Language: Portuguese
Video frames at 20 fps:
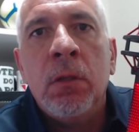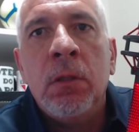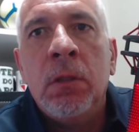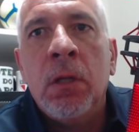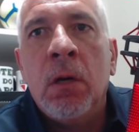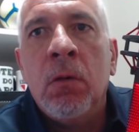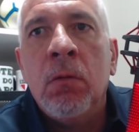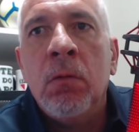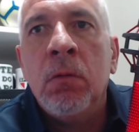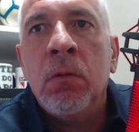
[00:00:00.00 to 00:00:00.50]

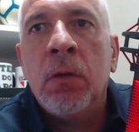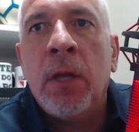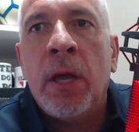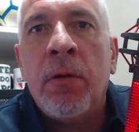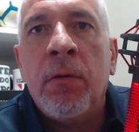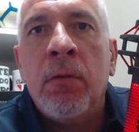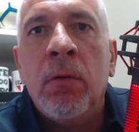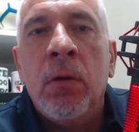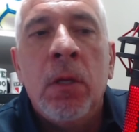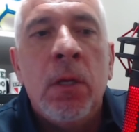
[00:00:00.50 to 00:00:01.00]
Então,
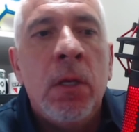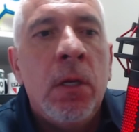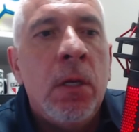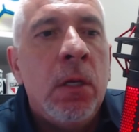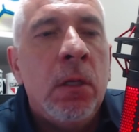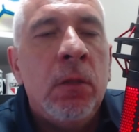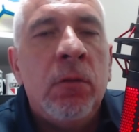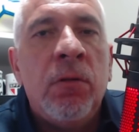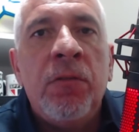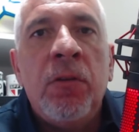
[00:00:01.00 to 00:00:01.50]
quero.
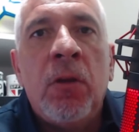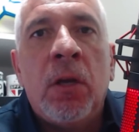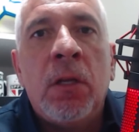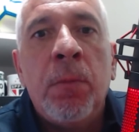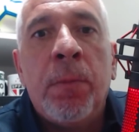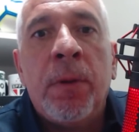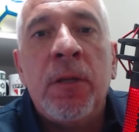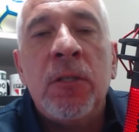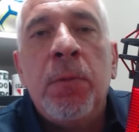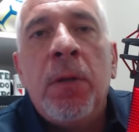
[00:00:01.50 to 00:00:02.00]
Estou vindo aqui
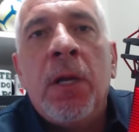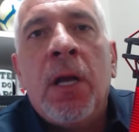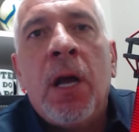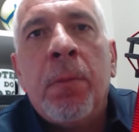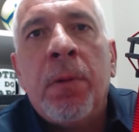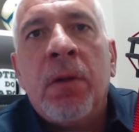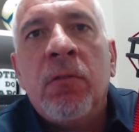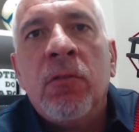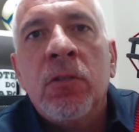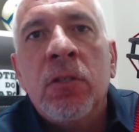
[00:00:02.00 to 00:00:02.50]
para explicar
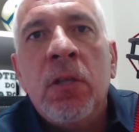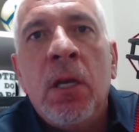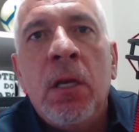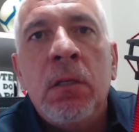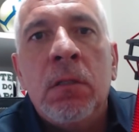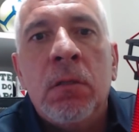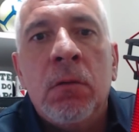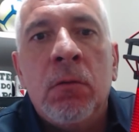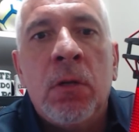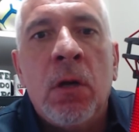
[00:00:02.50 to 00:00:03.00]
para
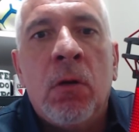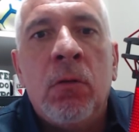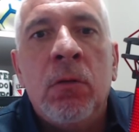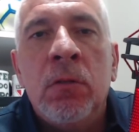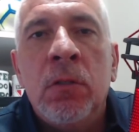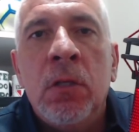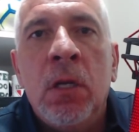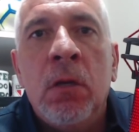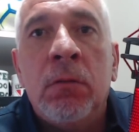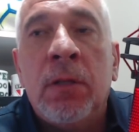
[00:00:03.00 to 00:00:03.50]
vocês o que
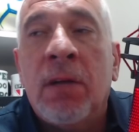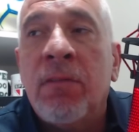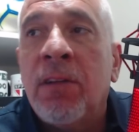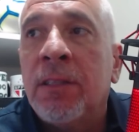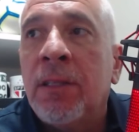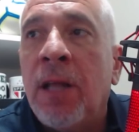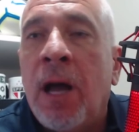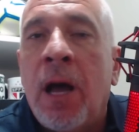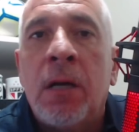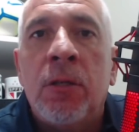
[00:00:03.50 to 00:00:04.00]
aconteceu. Estava
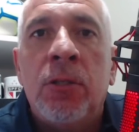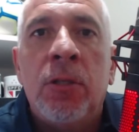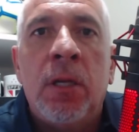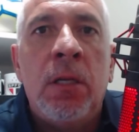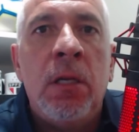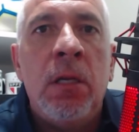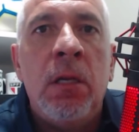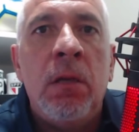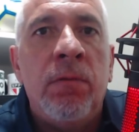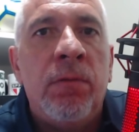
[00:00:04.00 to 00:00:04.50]
tarde
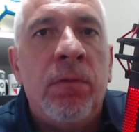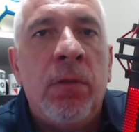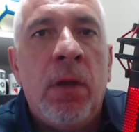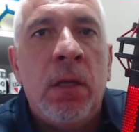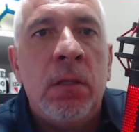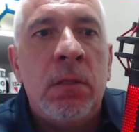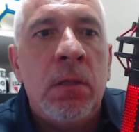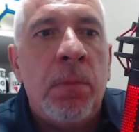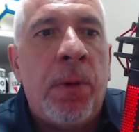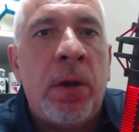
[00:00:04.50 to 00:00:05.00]
aqui,
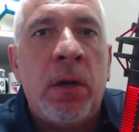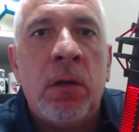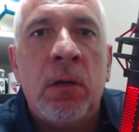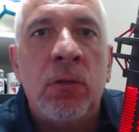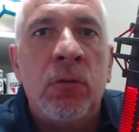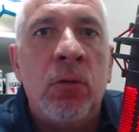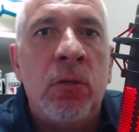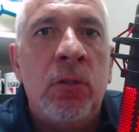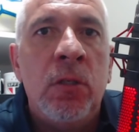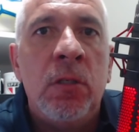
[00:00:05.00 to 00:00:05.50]
é, separando
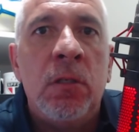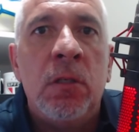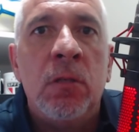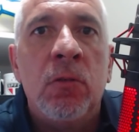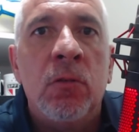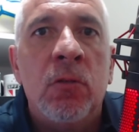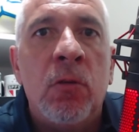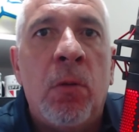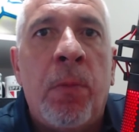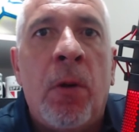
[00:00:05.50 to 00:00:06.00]
as notícias
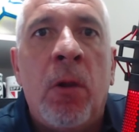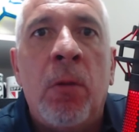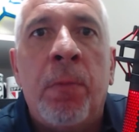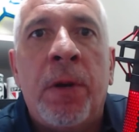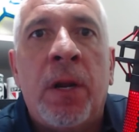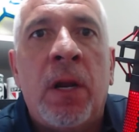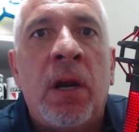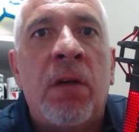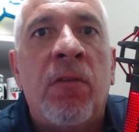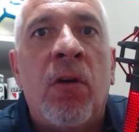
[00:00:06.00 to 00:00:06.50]
do São Paulo
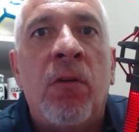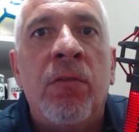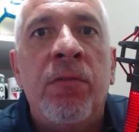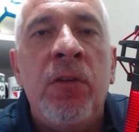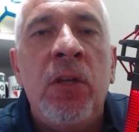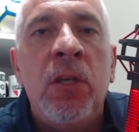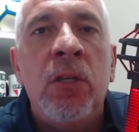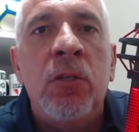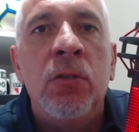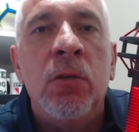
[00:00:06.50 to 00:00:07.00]
para gravar o
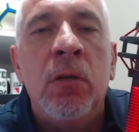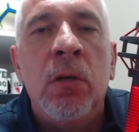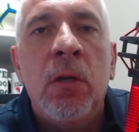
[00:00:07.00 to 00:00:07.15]
vídeo.